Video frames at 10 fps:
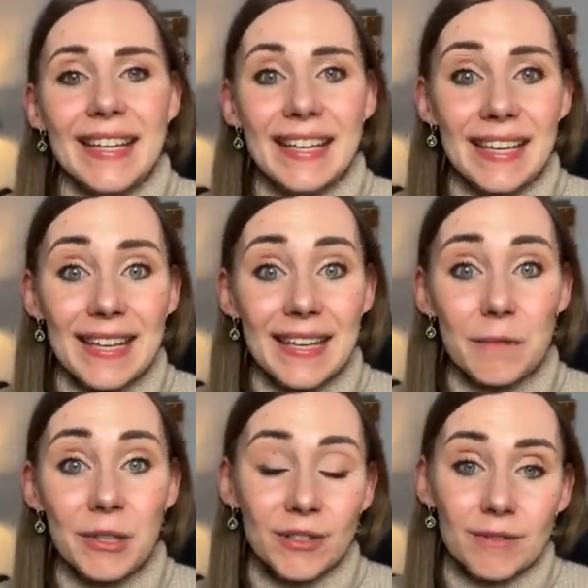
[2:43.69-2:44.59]
Y
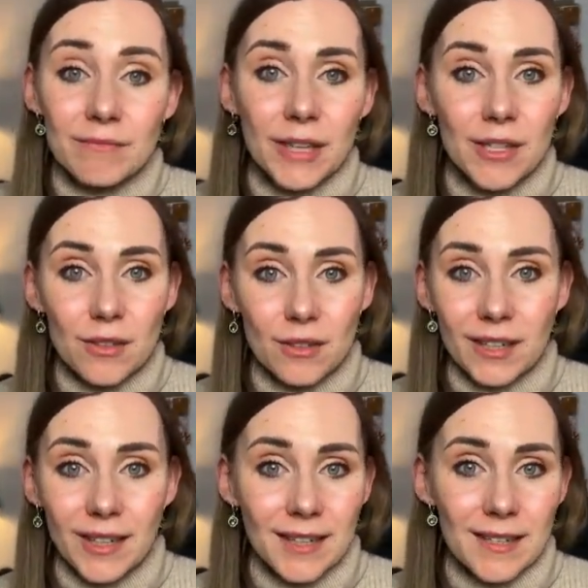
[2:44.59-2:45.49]
bueno, mi
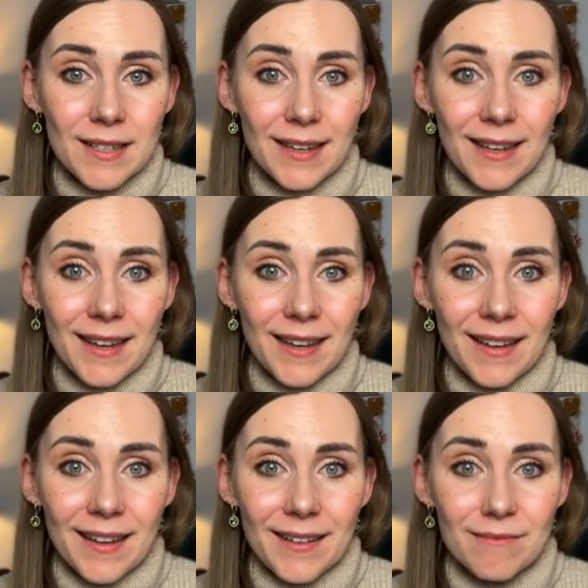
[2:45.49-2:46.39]
historia es que
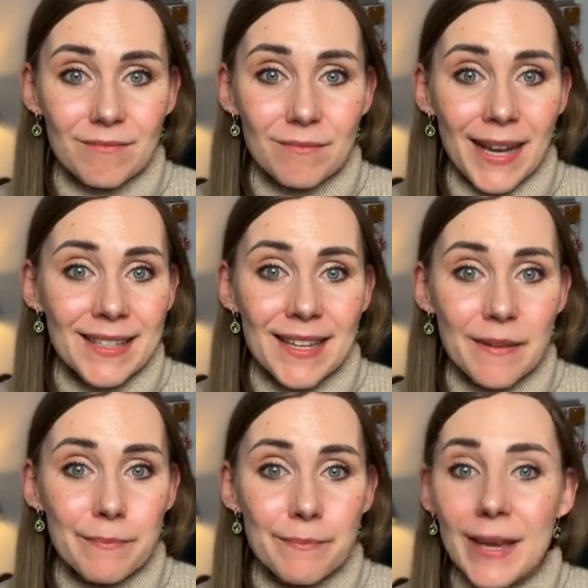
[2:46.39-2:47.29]
em, más
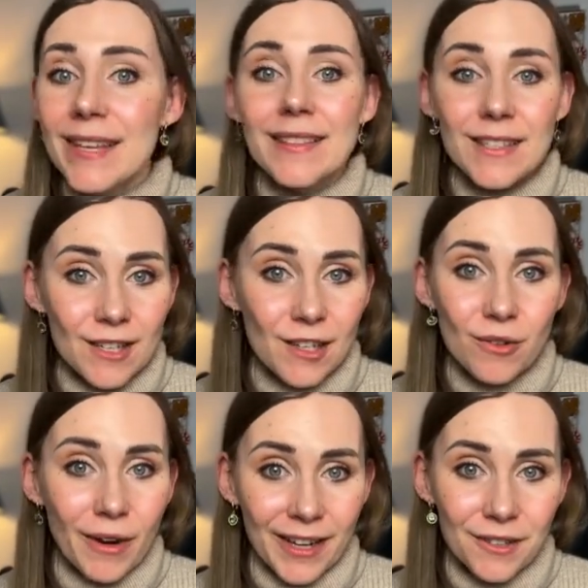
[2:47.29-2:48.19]
de
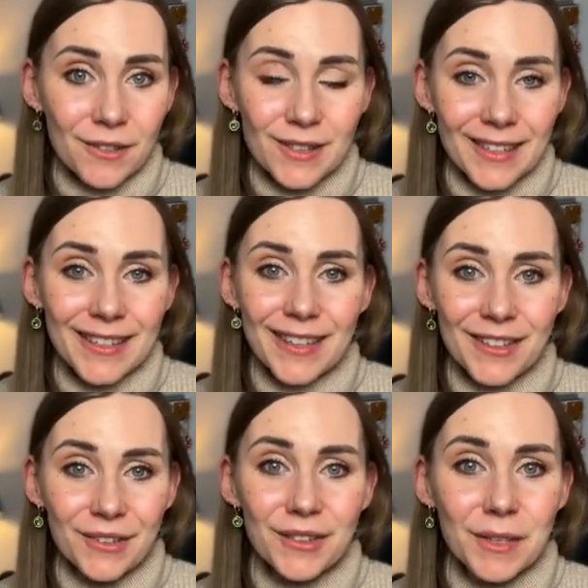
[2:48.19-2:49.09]
25 años, diría
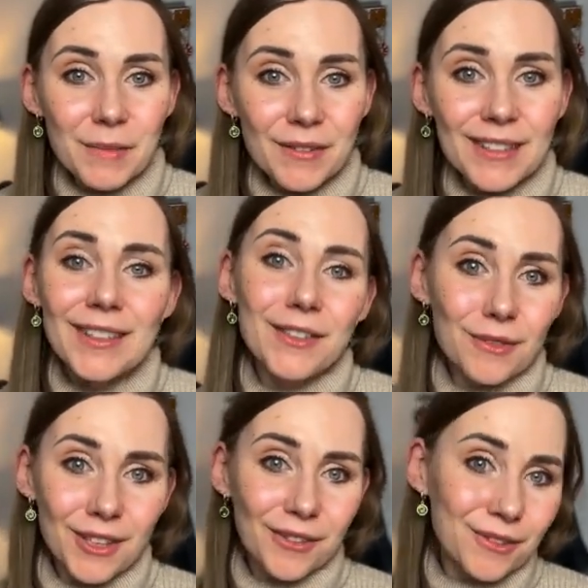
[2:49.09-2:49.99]
yo, de mi vida,
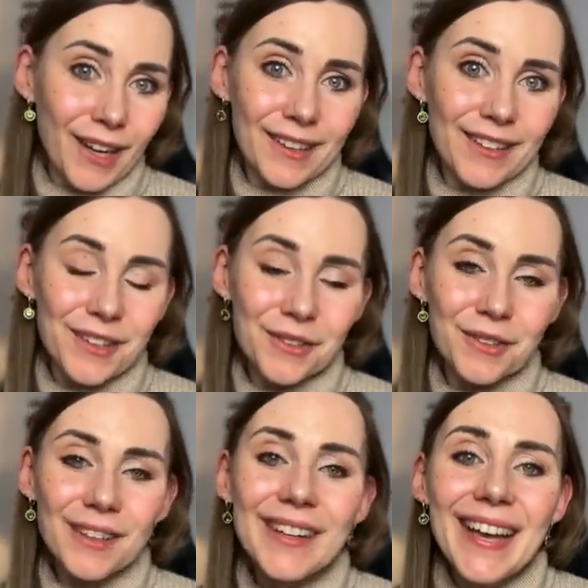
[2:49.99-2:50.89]
yo tengo
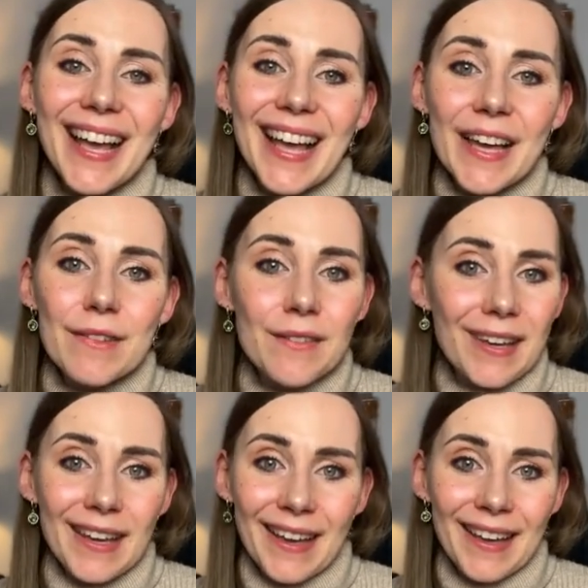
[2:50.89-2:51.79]
31,
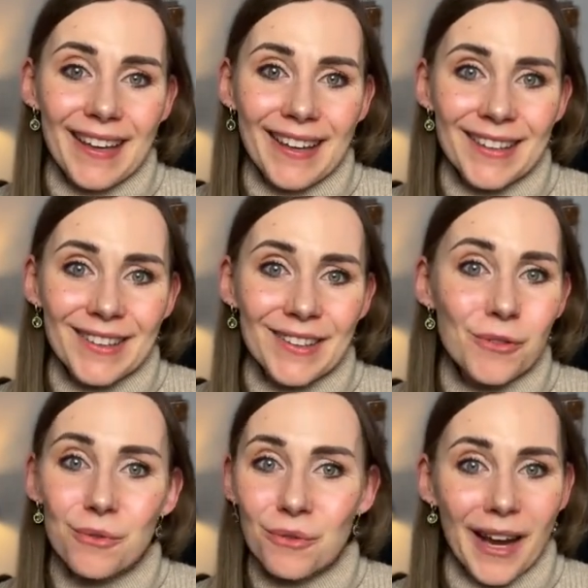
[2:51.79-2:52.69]
vivía en
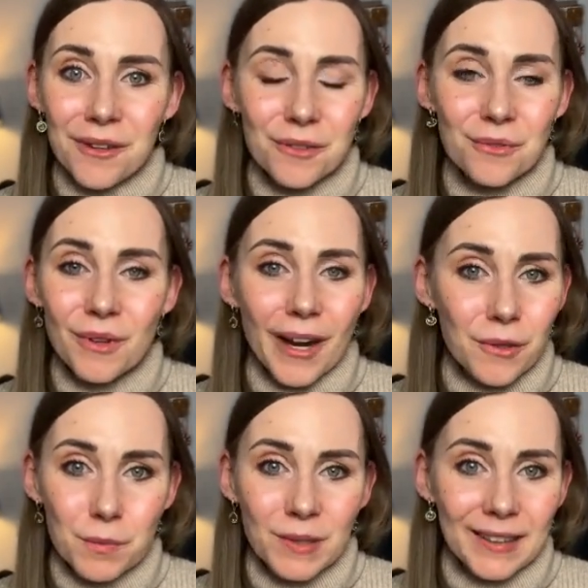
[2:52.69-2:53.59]
un caos, un
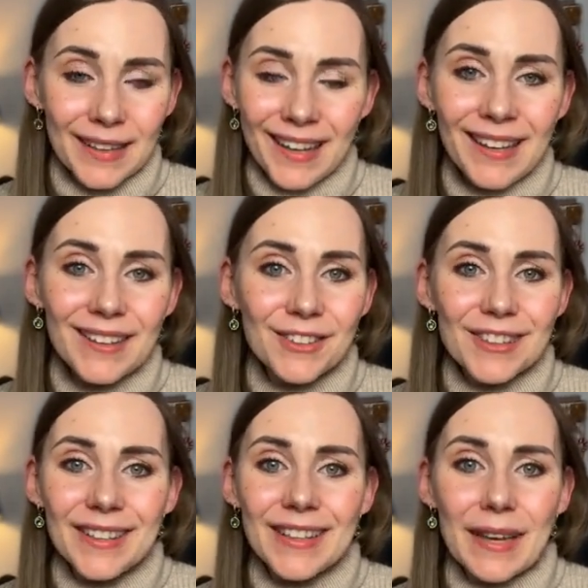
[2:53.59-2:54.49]
caos mental,
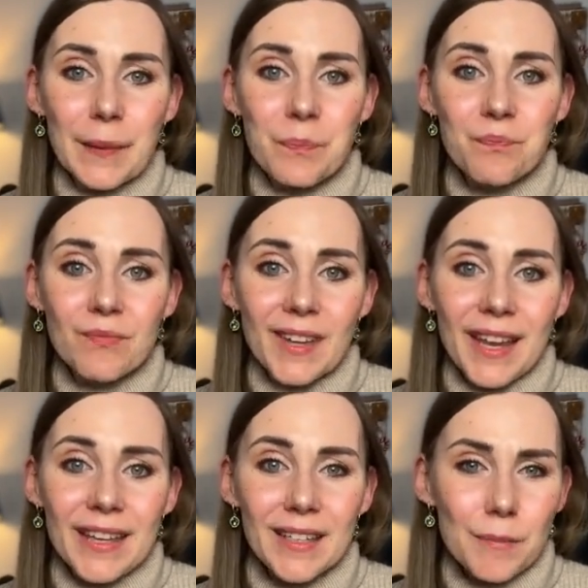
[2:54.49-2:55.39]
donde
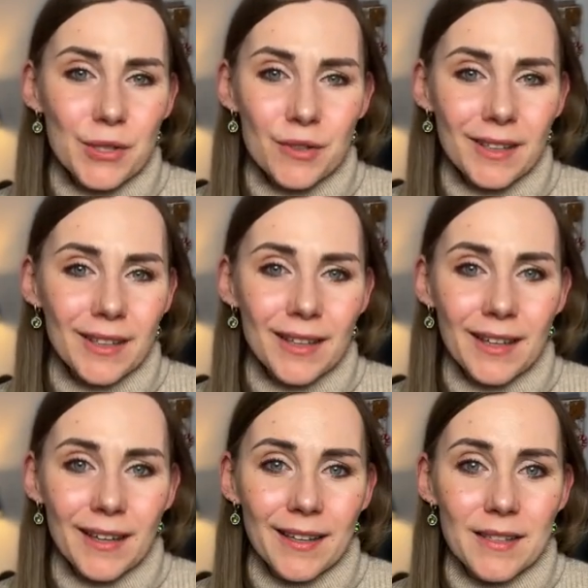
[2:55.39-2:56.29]
era la persona
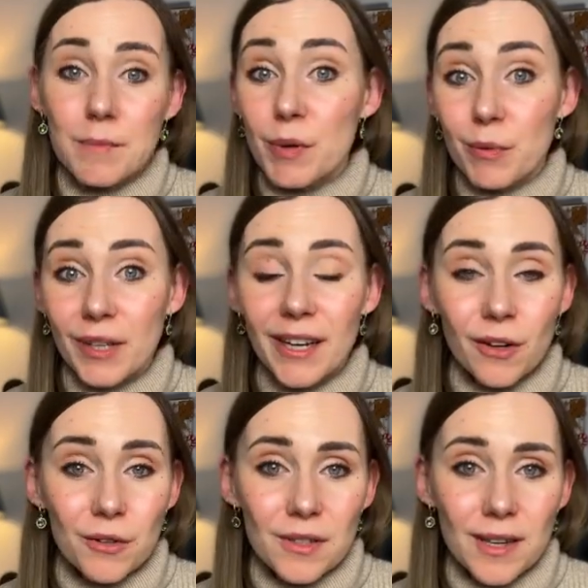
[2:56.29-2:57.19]
que se
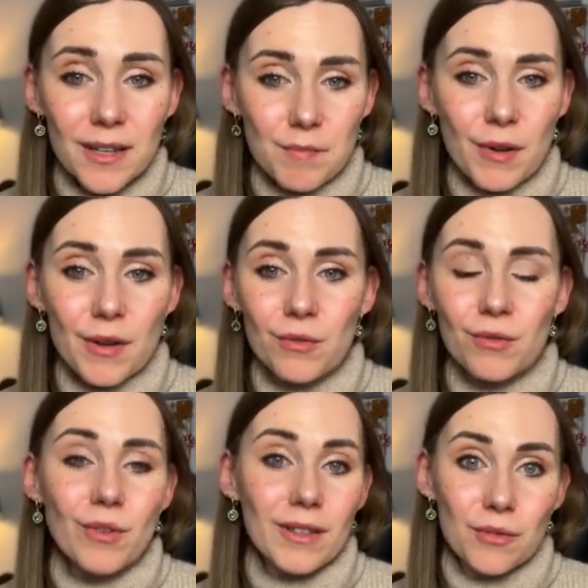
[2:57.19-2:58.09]
proponía cosas pero
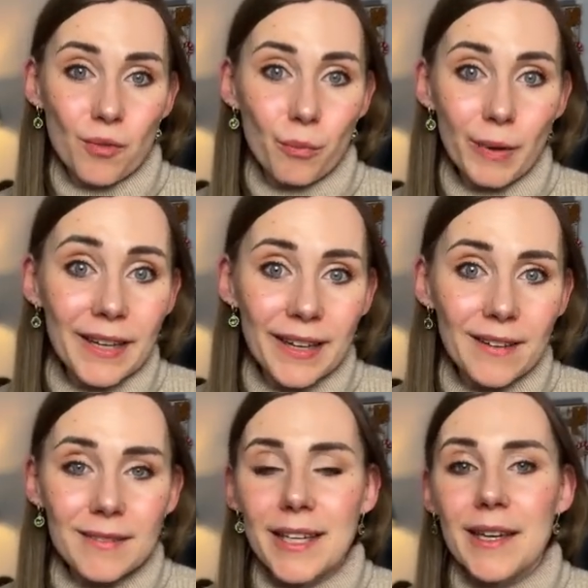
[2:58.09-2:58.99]
nunca las
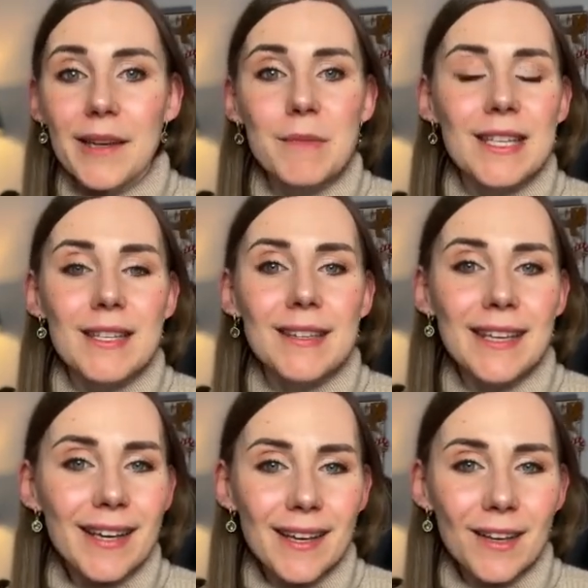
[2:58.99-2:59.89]
cumplía, que me
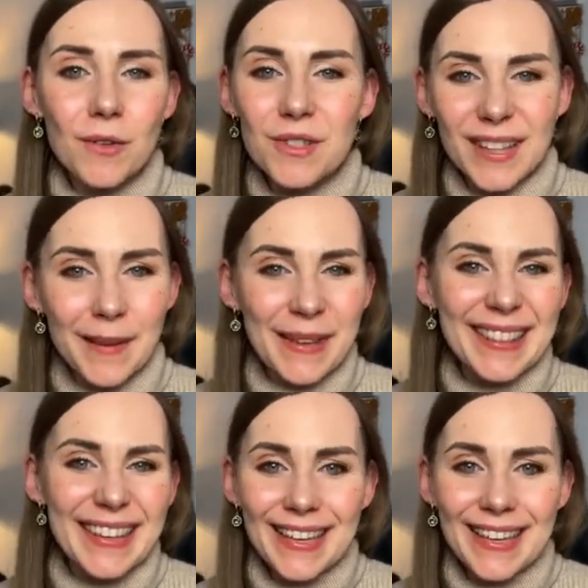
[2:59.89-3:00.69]
sentía constantemente